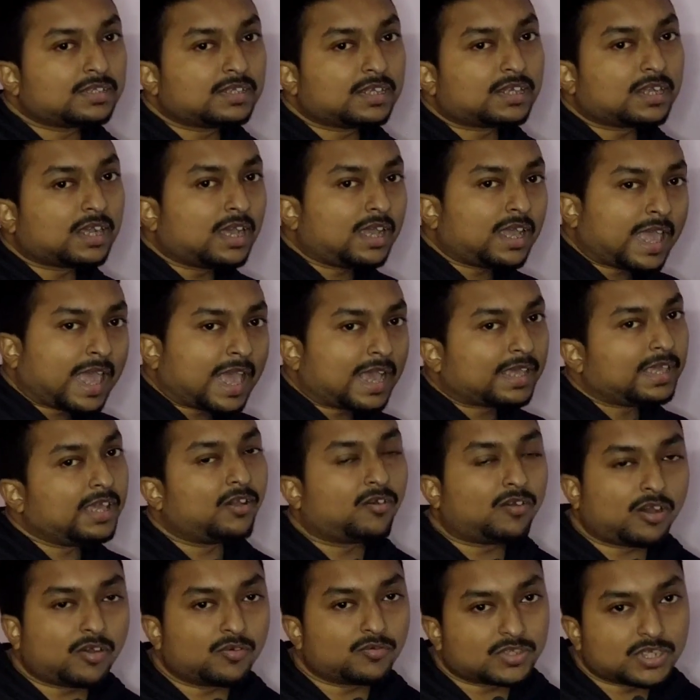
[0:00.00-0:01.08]
সেটা একই
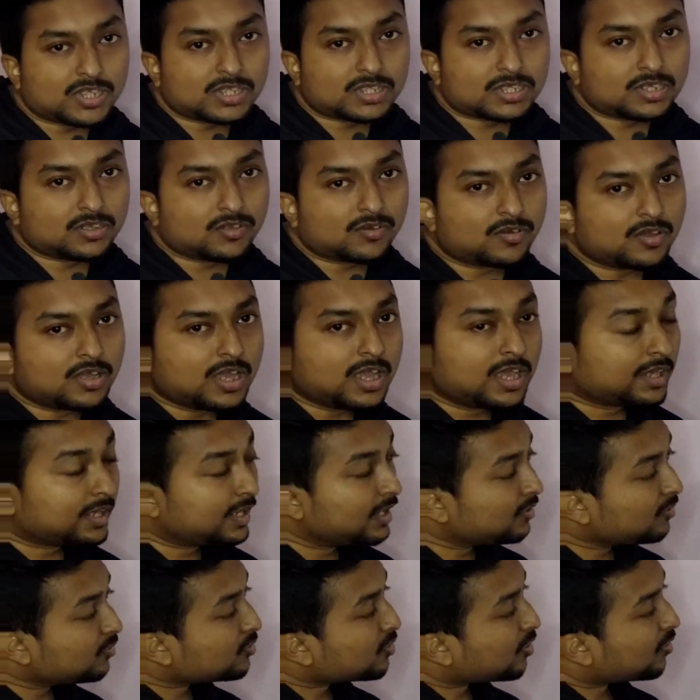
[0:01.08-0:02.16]
হওয়া উচিত ছিল
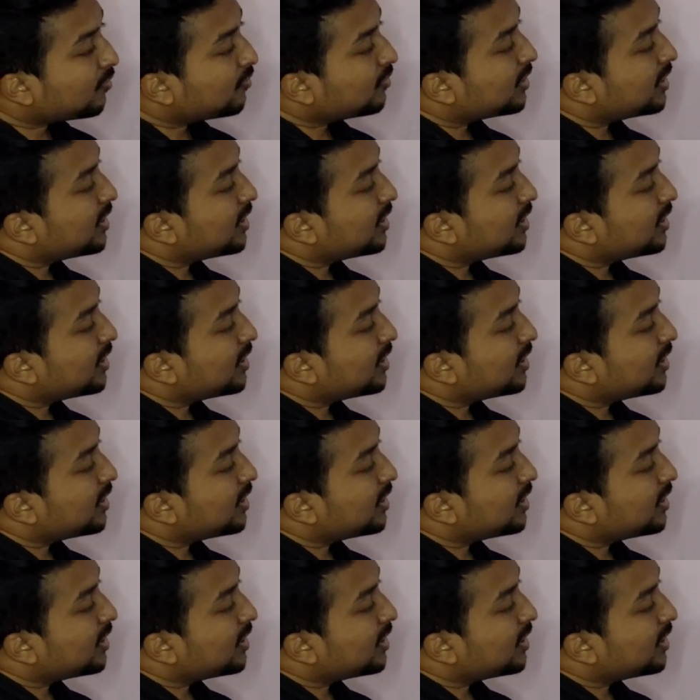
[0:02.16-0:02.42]
কিন্তু যখন